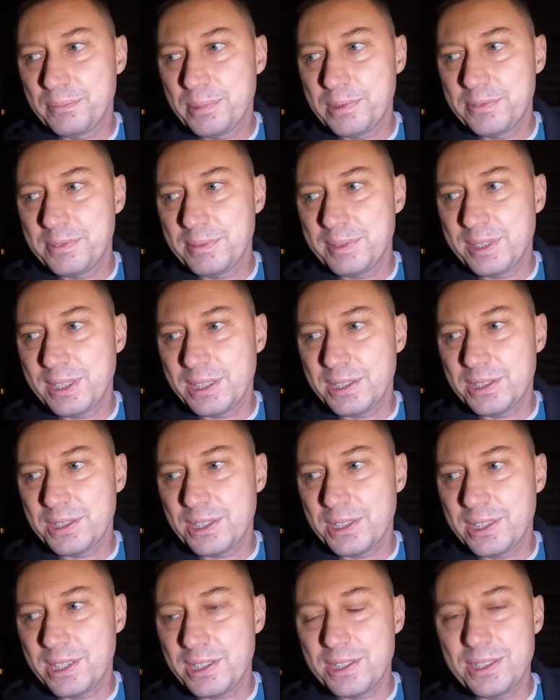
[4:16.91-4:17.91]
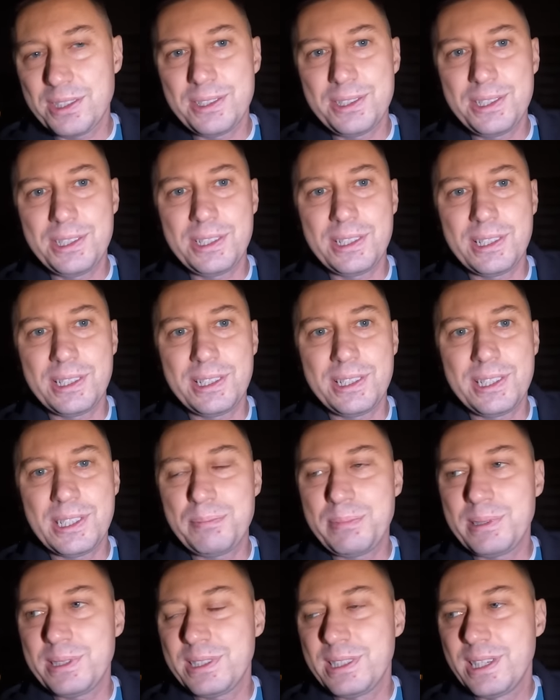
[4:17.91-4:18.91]
Powiem tak, że każdy gdzieś na
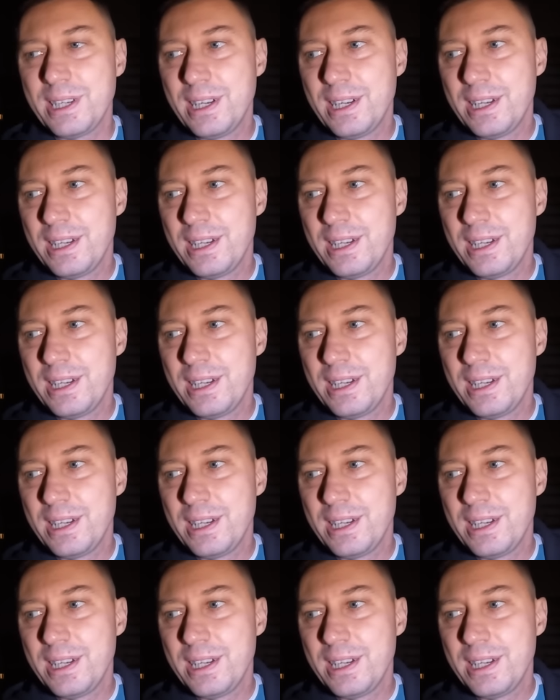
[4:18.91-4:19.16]
etapie